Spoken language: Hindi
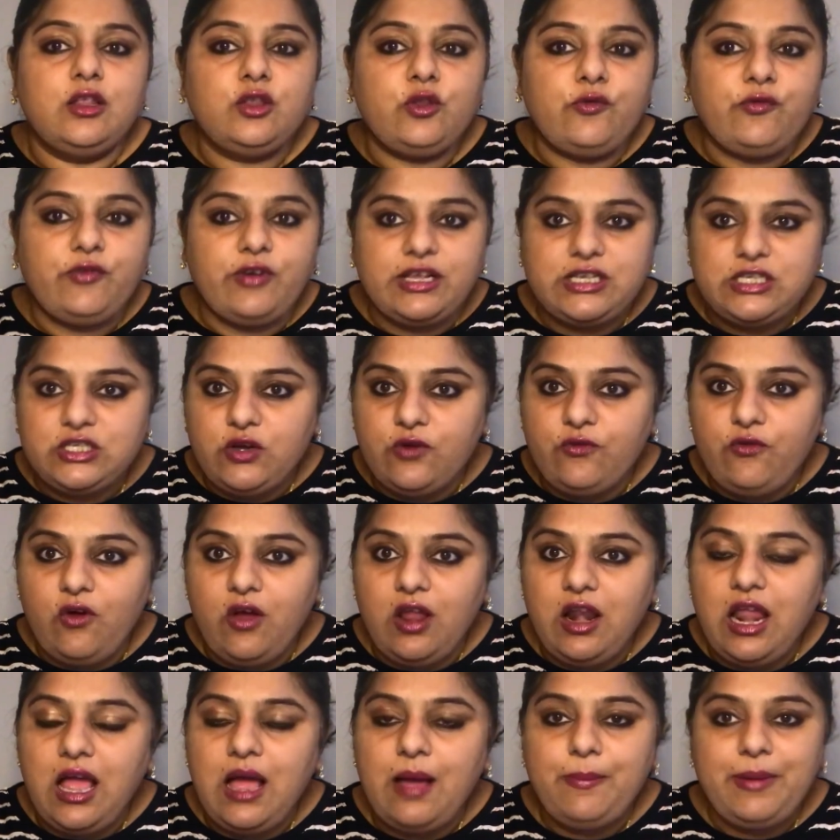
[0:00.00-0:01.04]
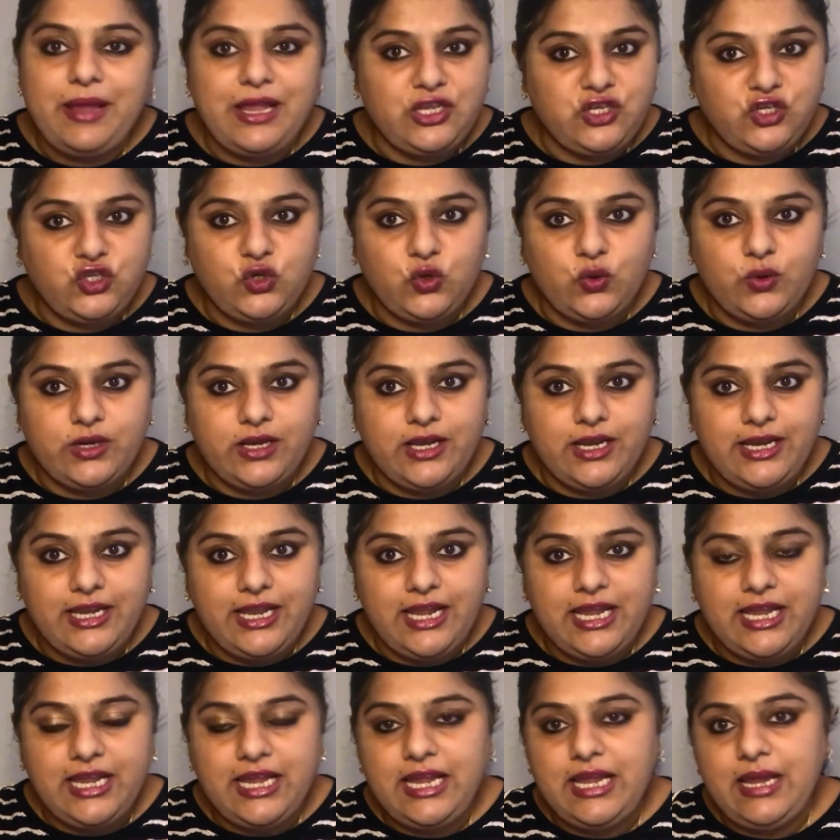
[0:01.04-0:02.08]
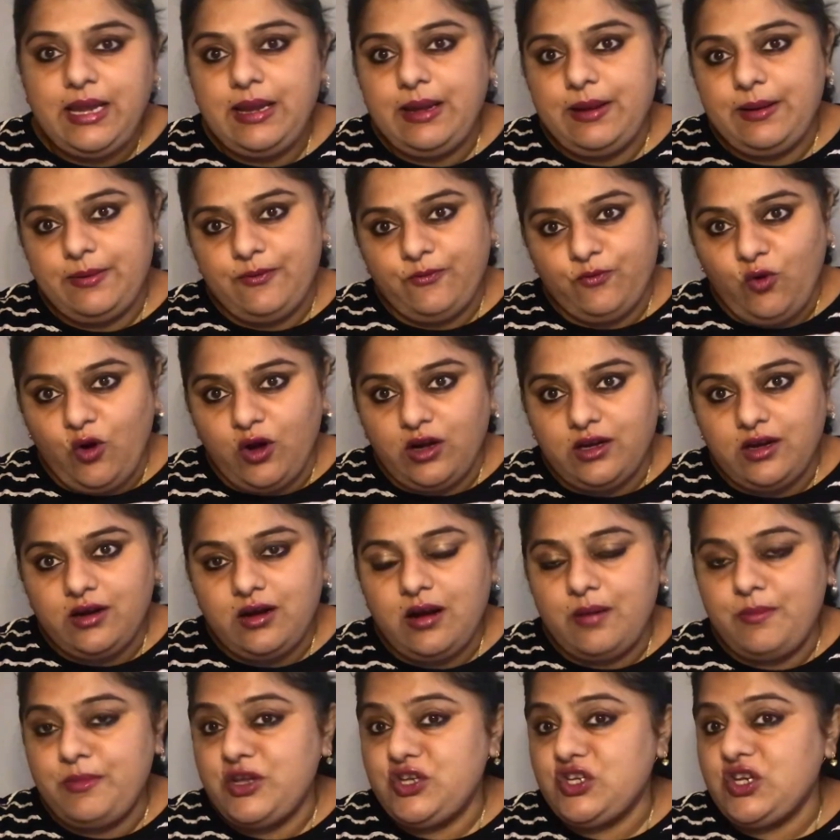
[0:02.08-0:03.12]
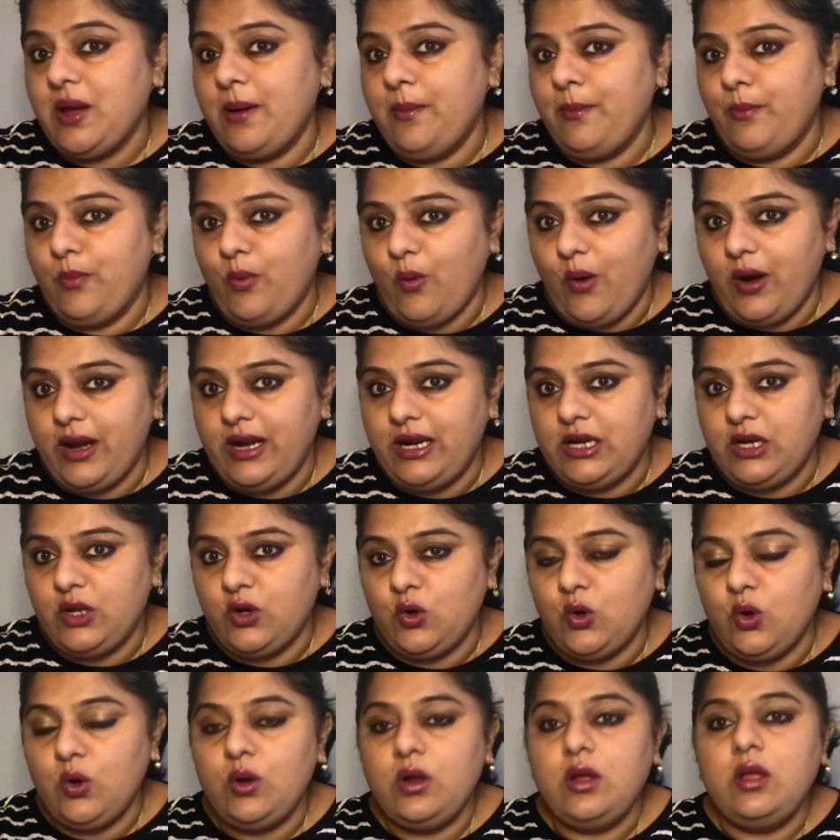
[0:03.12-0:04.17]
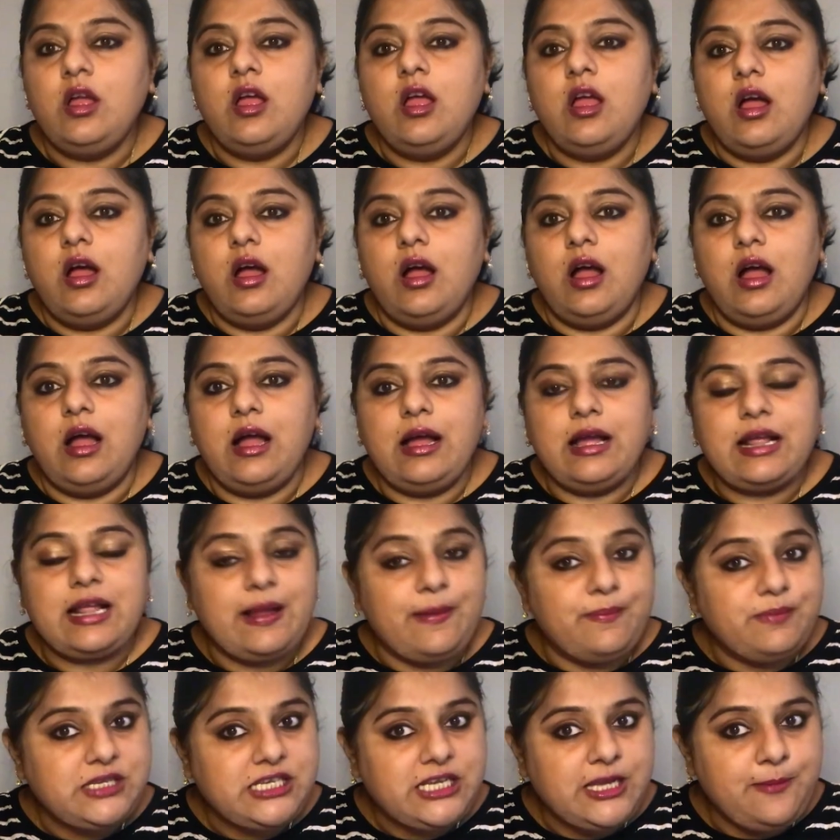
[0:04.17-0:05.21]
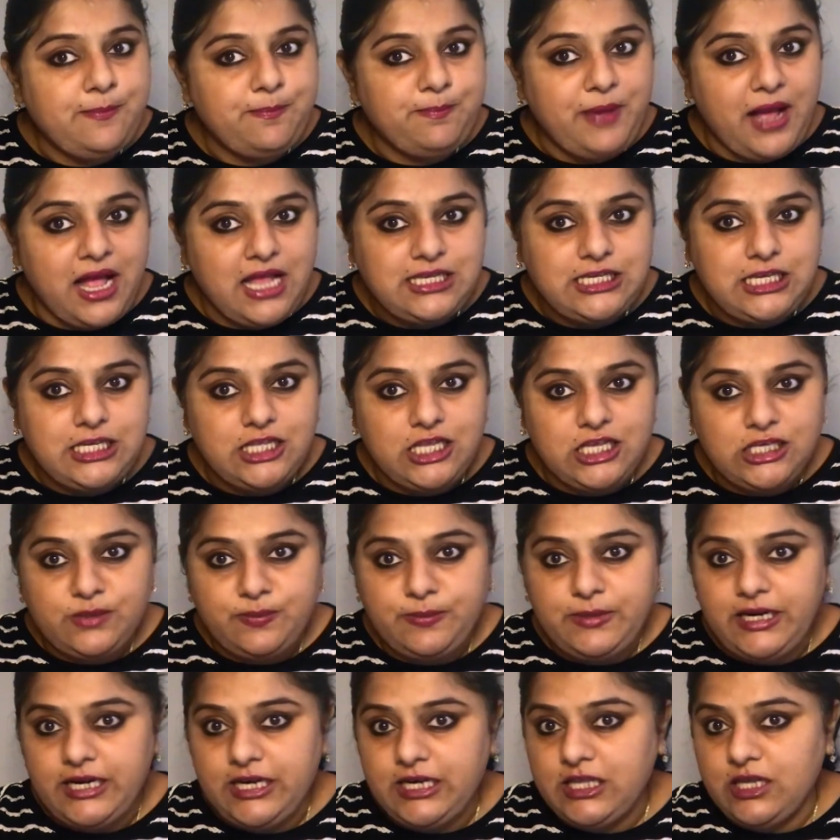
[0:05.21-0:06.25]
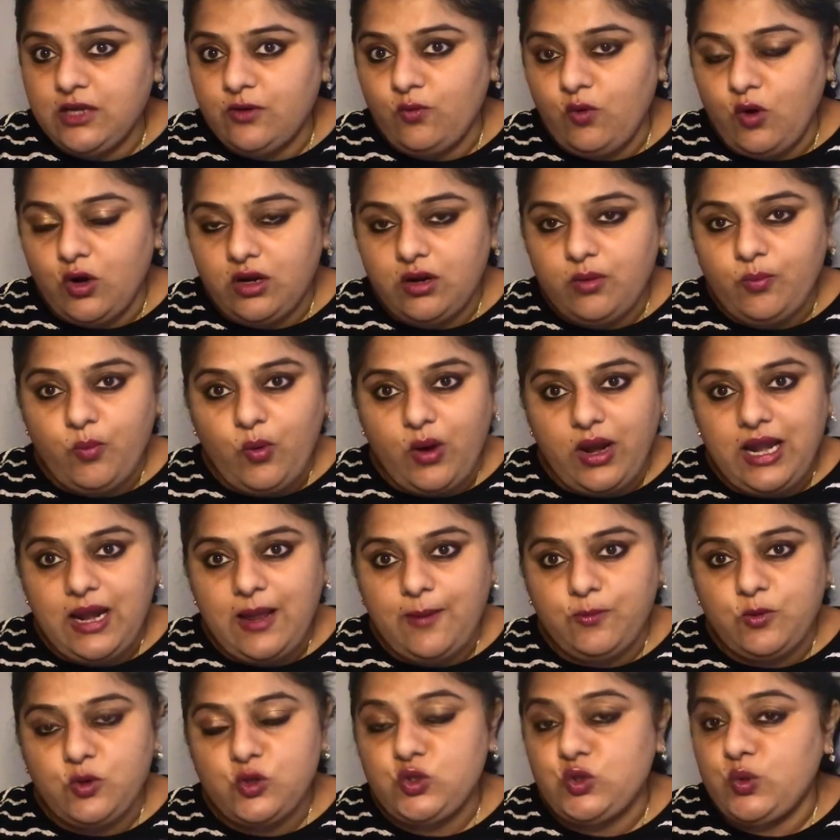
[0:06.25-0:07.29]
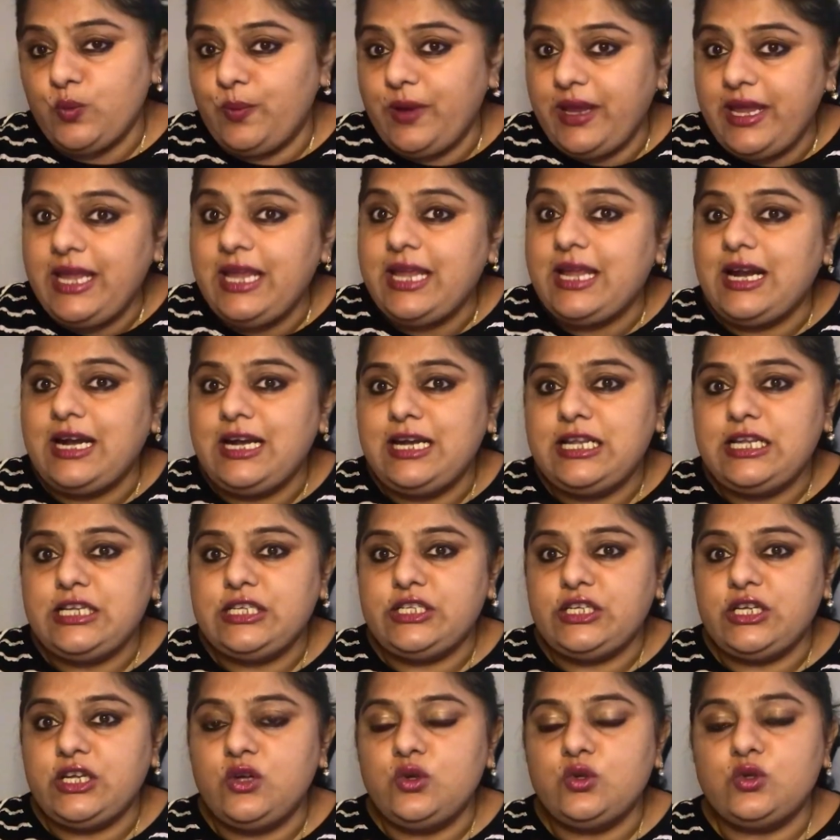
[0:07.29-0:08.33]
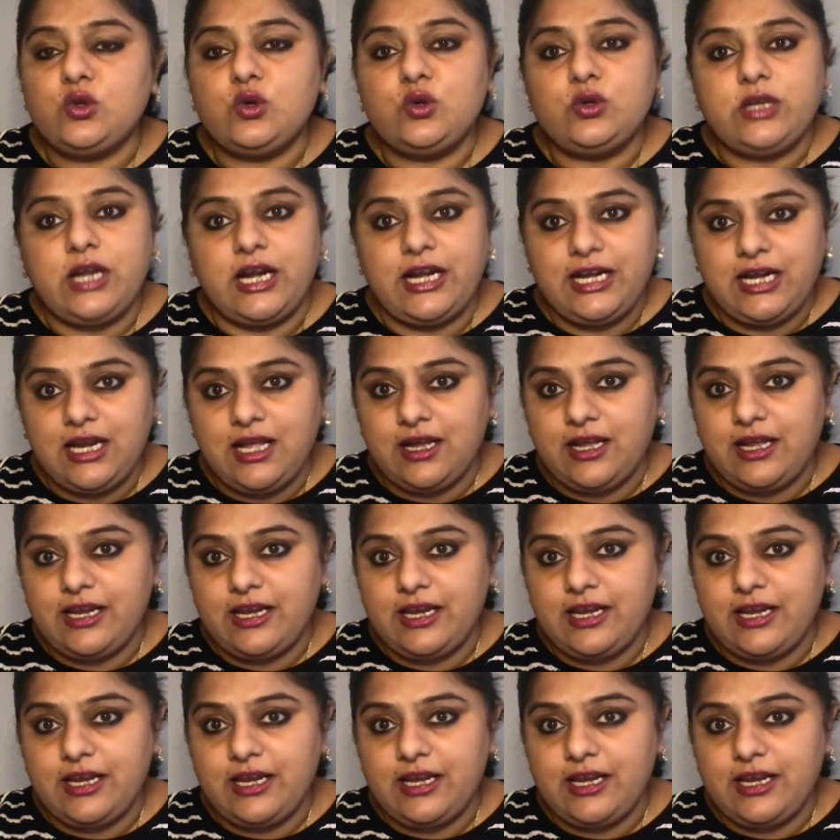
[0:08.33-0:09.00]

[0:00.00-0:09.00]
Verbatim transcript: तो फर्स्ट ऑफ ऑल आप इंश्योर करिए कि वाटर हमेशा बॉइल्ड हो आ, कम से कम पाँच से दस मिनट तक वाटर बॉयल आपको सुबह ही कर लीजिए उसको ठंडा